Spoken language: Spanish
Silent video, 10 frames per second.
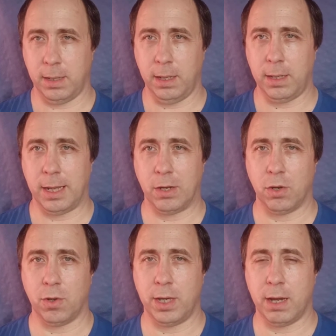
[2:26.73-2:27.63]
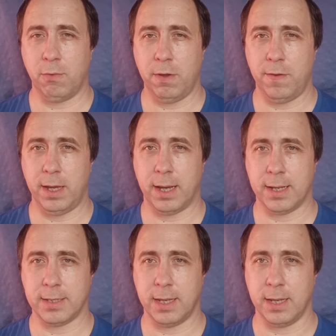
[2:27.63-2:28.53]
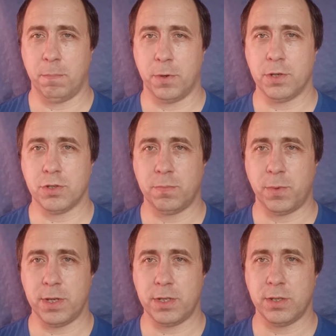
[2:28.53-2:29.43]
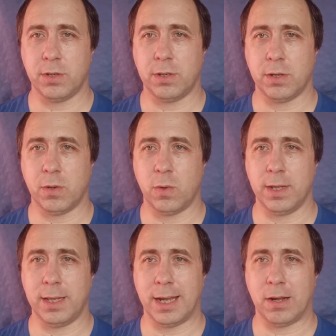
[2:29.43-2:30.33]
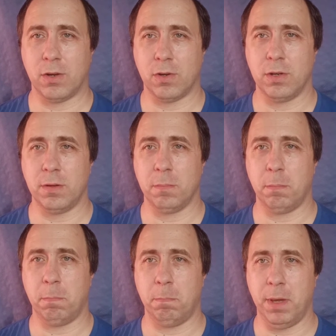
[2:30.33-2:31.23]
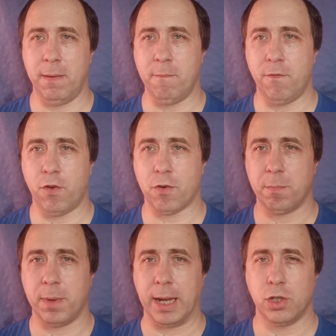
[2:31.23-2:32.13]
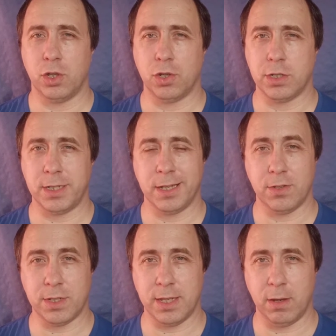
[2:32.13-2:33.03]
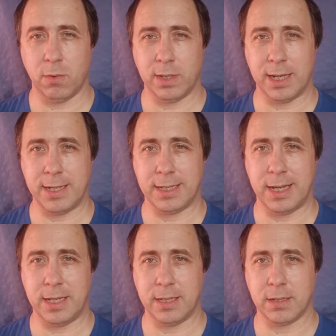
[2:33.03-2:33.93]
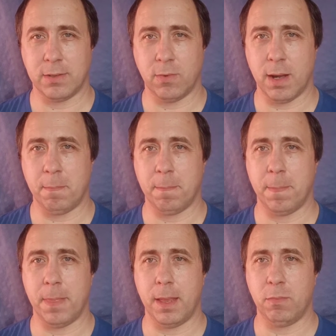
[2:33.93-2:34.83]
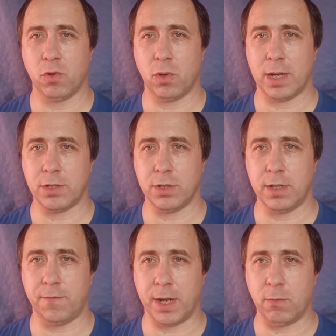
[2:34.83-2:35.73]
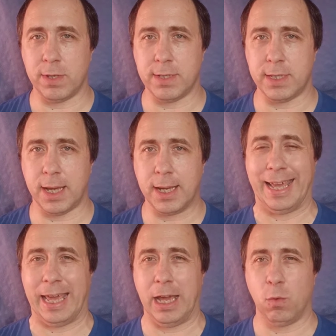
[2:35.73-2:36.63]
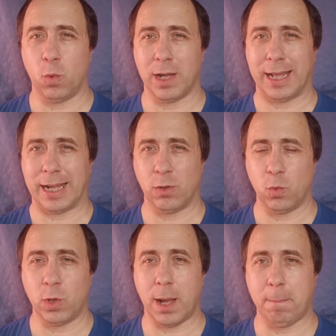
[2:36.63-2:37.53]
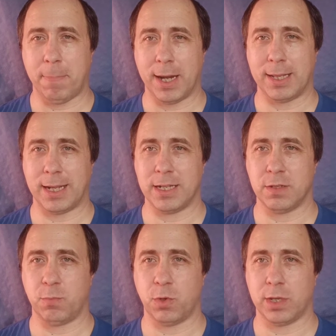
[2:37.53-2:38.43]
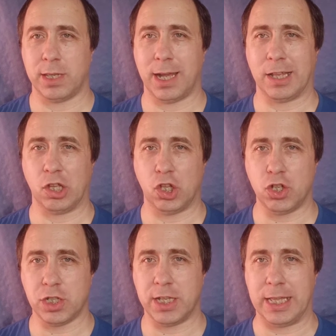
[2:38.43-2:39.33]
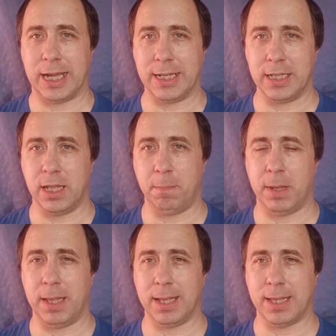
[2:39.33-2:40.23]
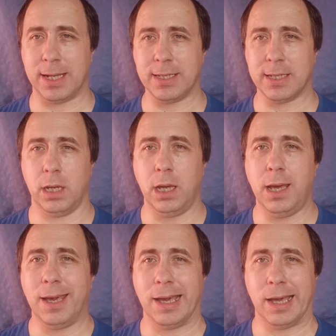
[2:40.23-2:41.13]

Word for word: y tecnología Wi-Fi AC. Por supuesto, cuenta con beamforming, 256 QAM de modulación de frecuencia en cuadratura para transportar dos señales independientes y